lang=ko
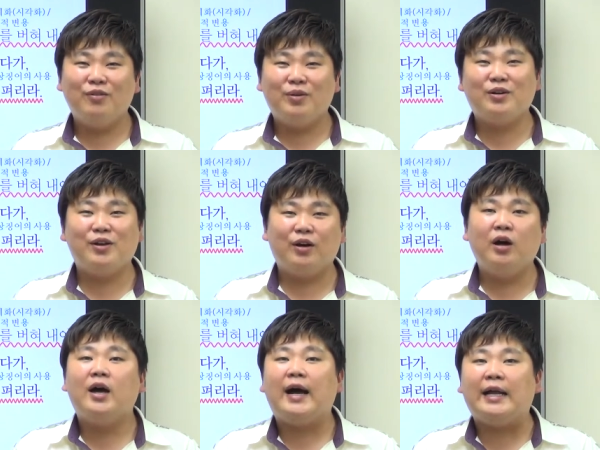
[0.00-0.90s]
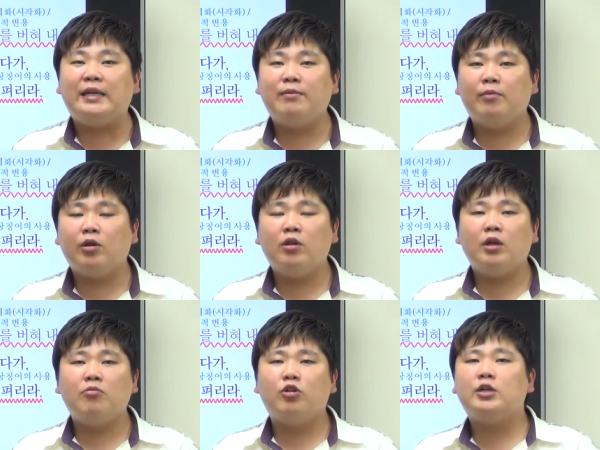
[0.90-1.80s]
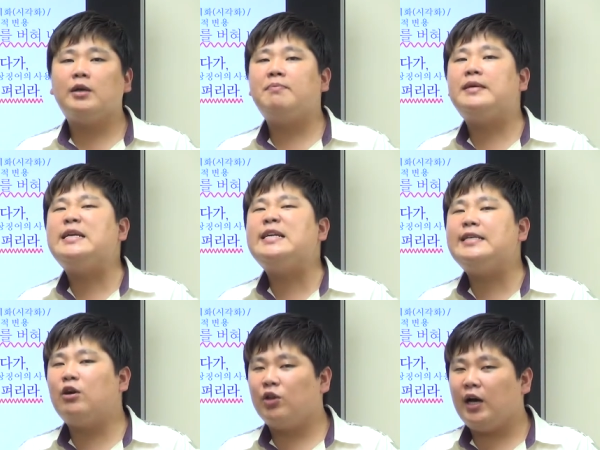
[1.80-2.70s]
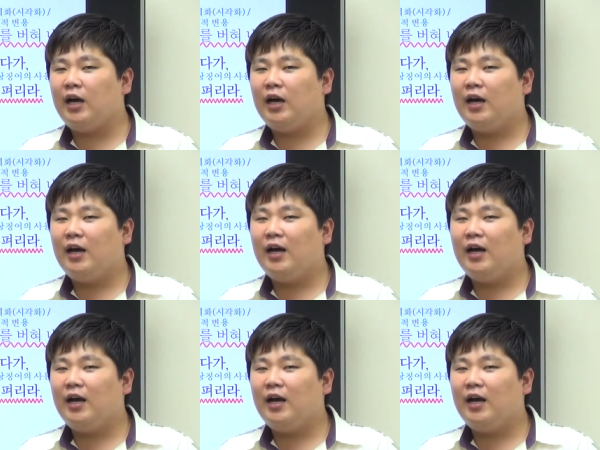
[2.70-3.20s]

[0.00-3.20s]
막 그래요 아니면 선생님 굉장히 미인이거나